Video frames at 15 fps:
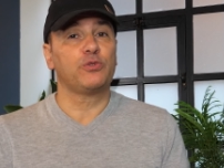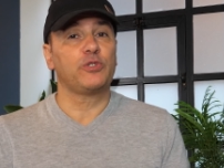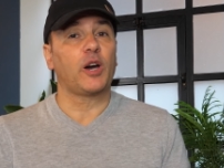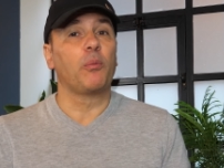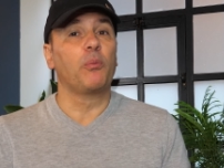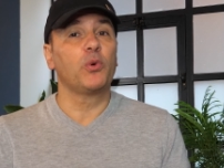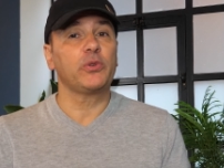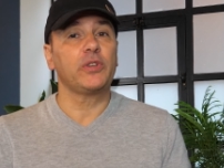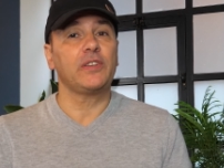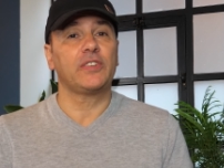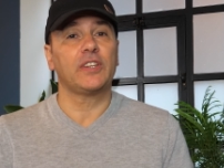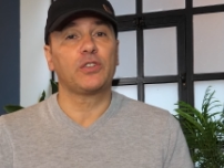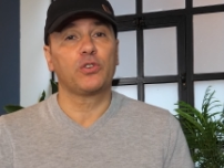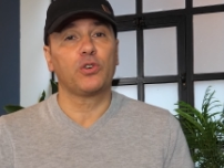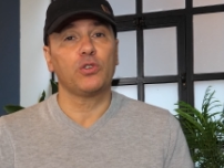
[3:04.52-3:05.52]
de faire monter
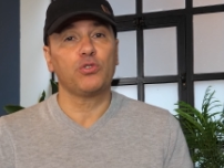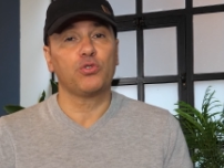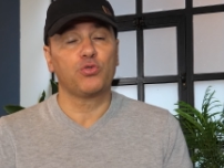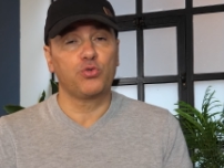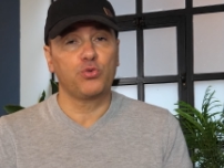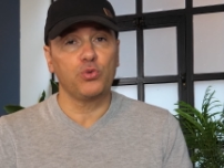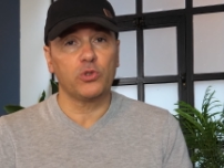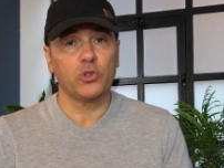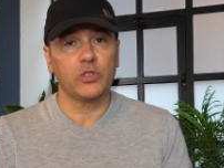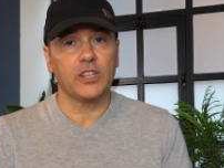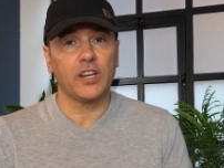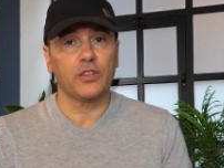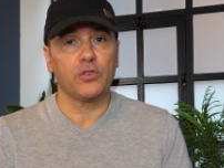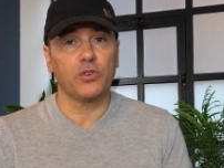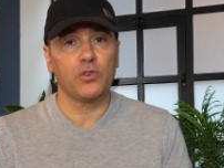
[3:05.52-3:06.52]
cette cote tout en
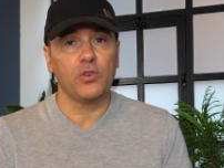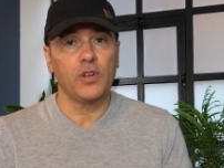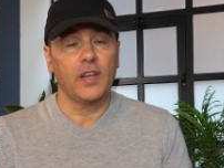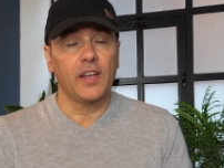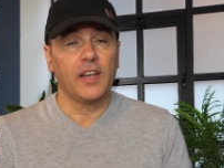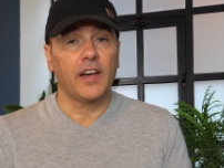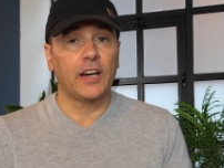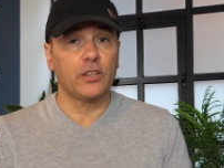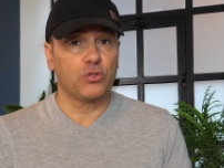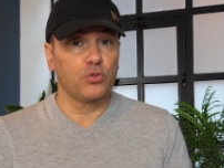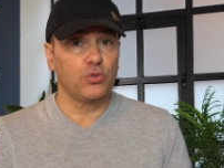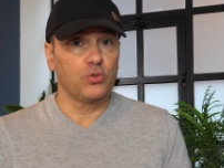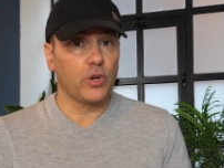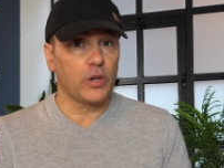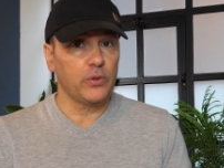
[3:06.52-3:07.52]
gardant un
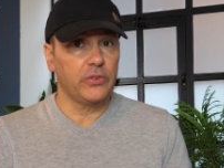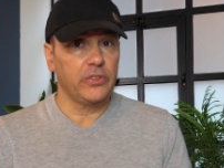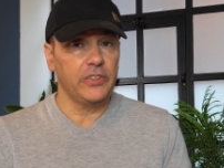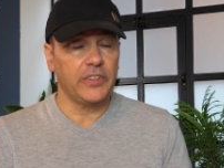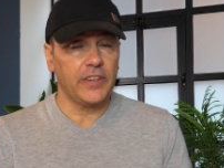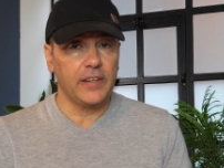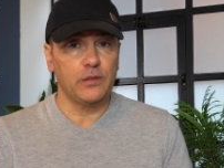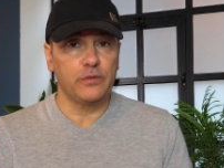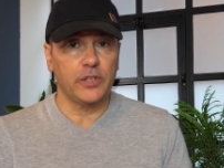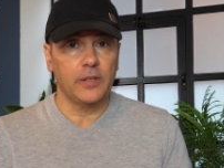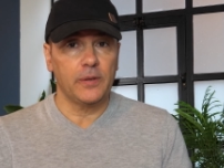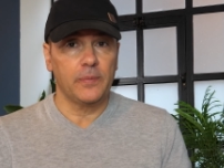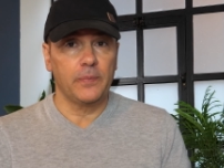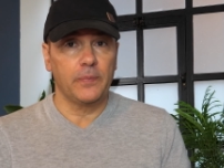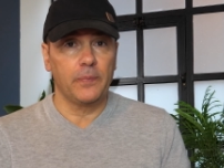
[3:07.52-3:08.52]
taux de réussite
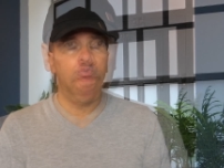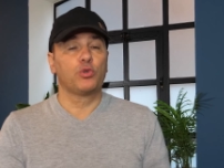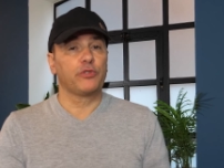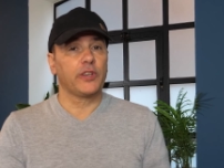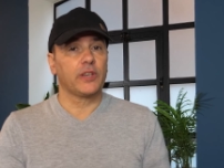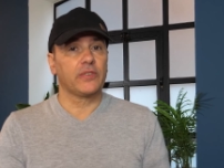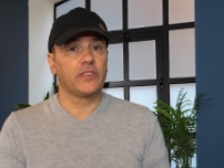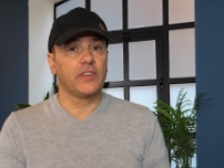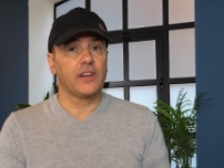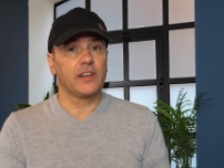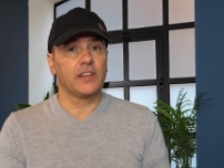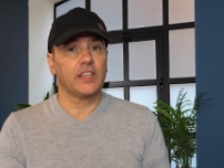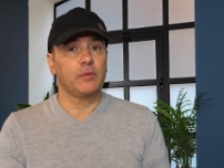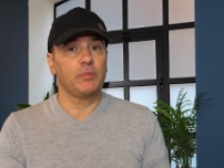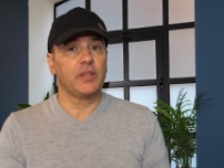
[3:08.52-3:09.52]
élevé. Pour faire
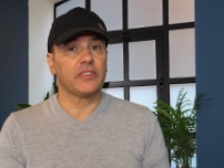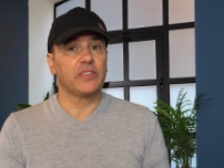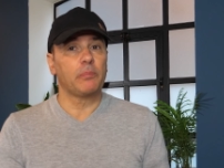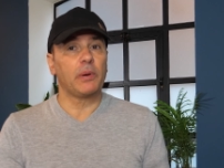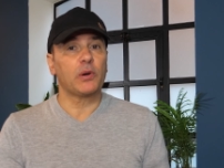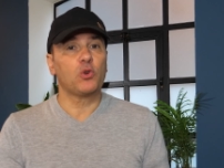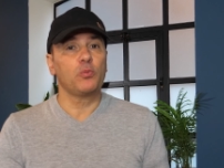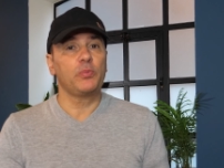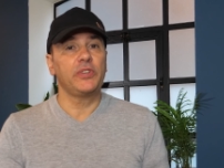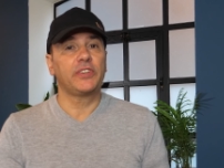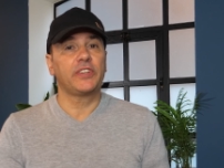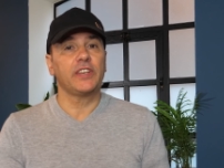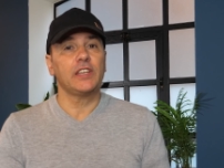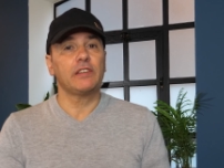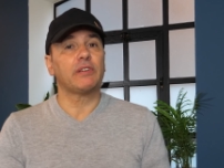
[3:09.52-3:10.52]
ça, eh bien, c'est pas
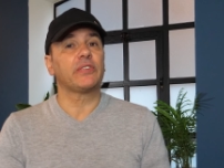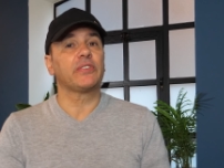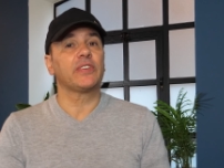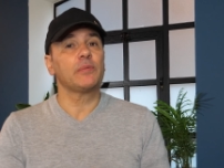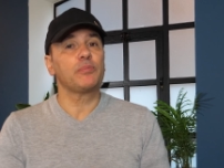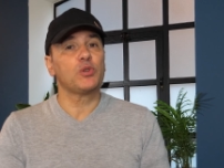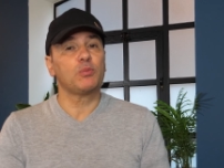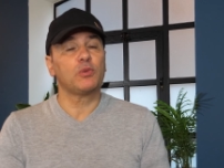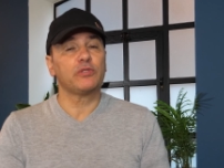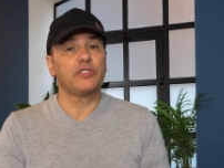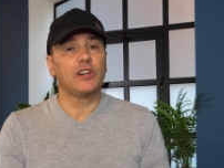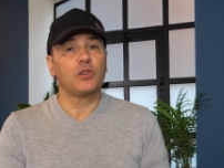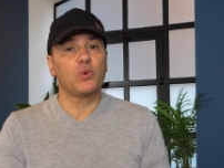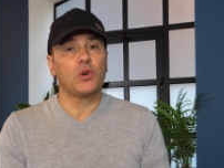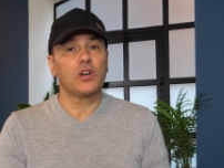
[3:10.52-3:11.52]
compliqué. Il va simplement
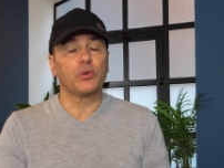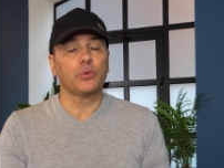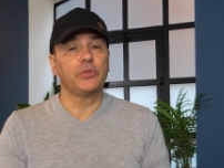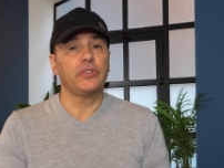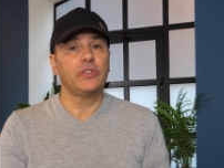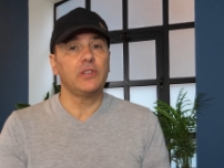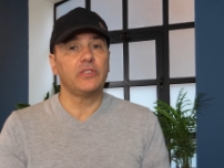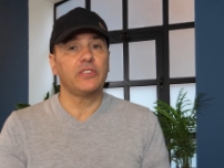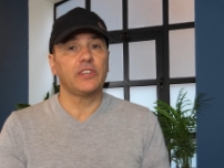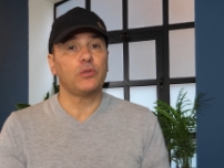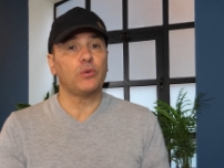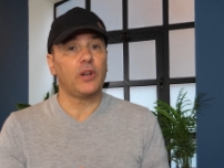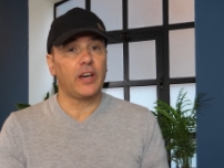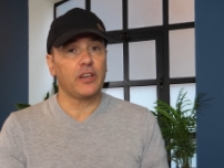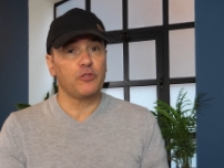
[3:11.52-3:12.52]
falloir utiliser
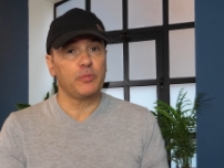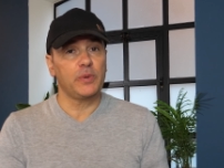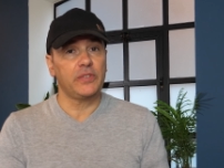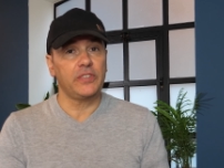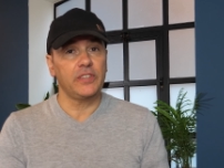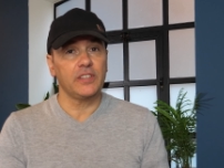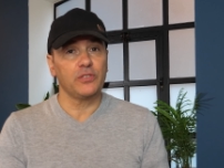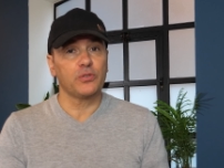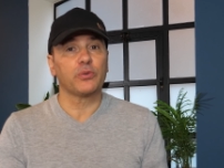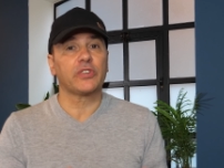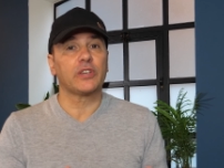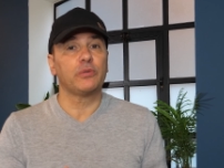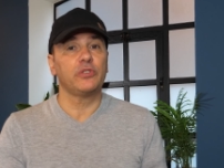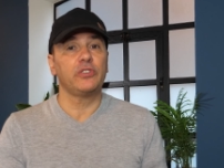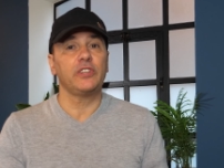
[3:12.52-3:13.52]
le live betting, donc
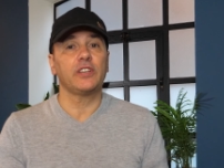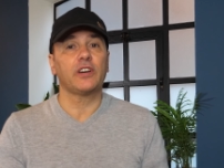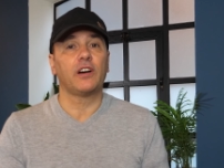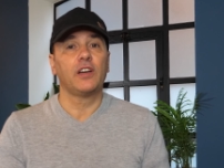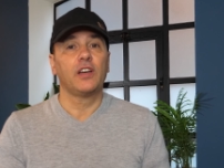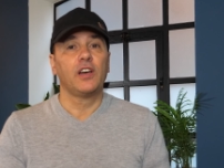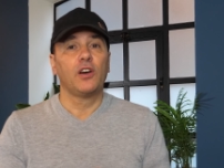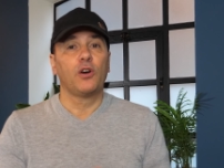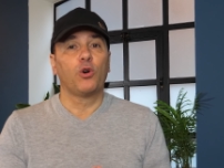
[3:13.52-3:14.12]
ça veut dire